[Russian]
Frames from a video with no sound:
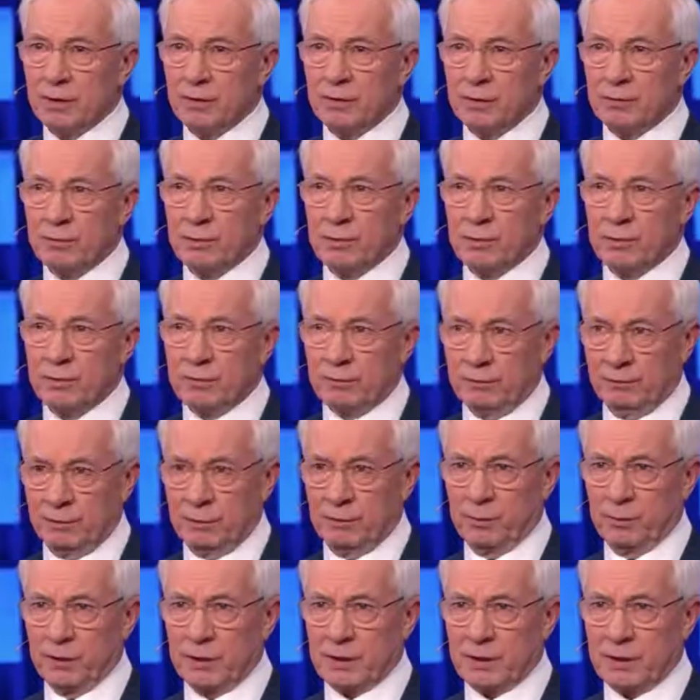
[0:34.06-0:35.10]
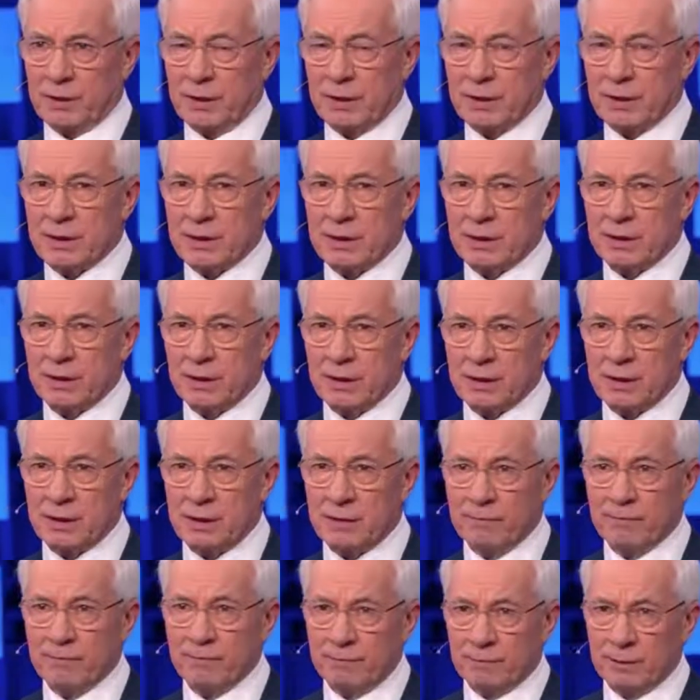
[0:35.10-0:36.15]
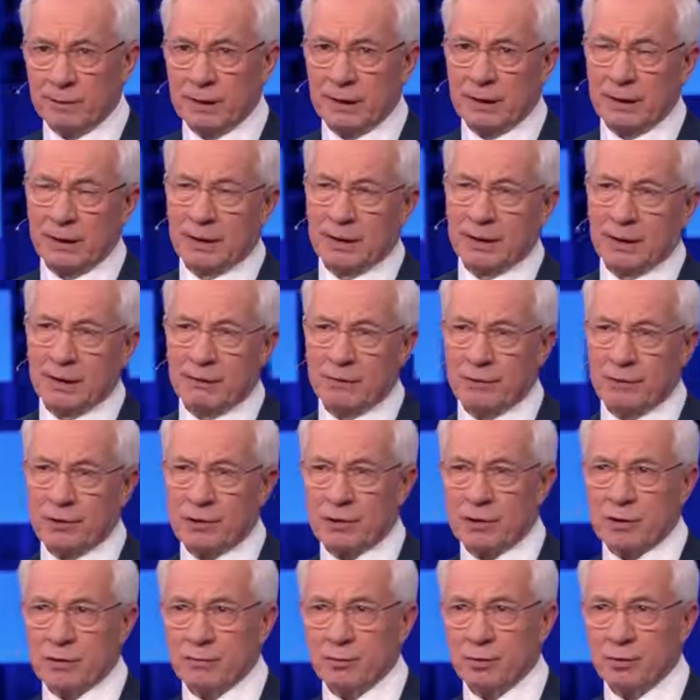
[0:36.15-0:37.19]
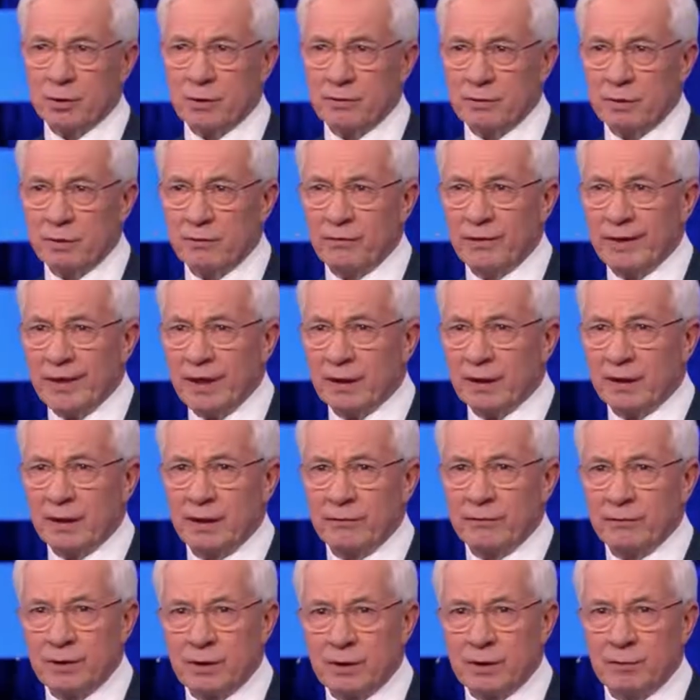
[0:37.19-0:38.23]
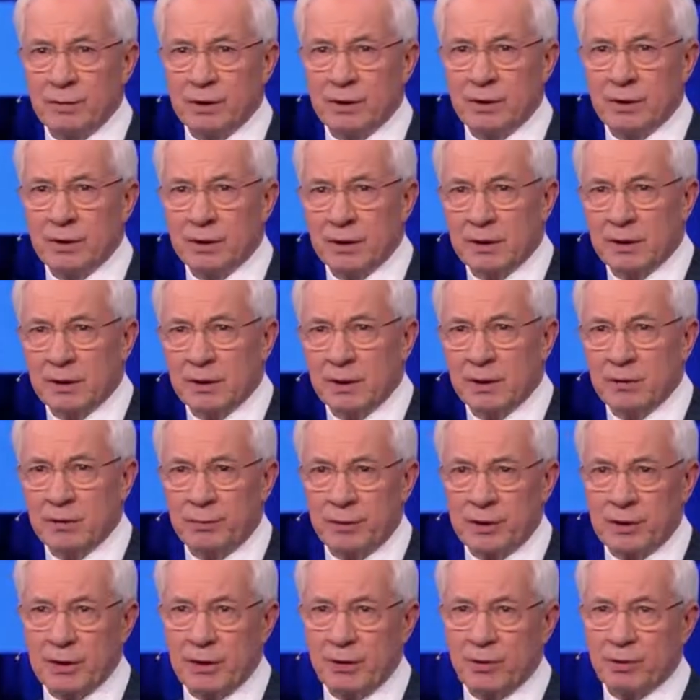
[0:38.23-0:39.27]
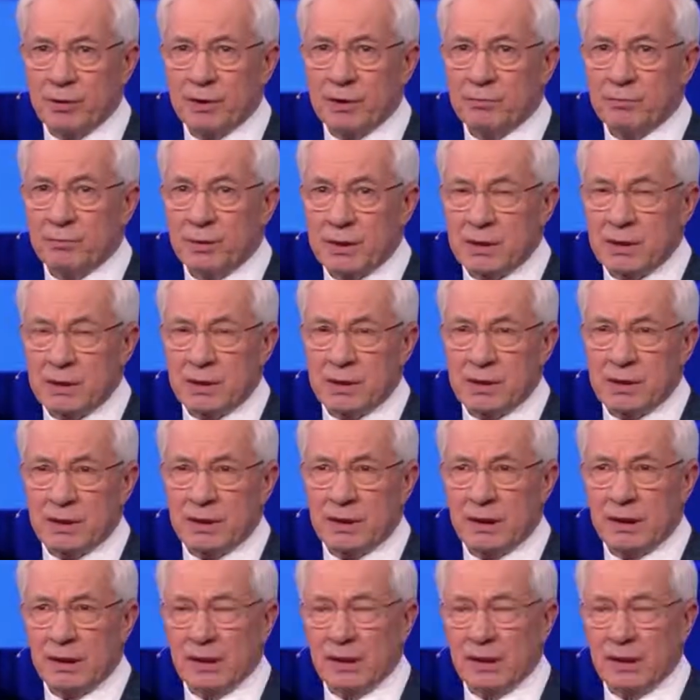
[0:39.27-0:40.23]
о том, что в администрации на самом высшем уровне вряд ли выработана такая определенная позиция.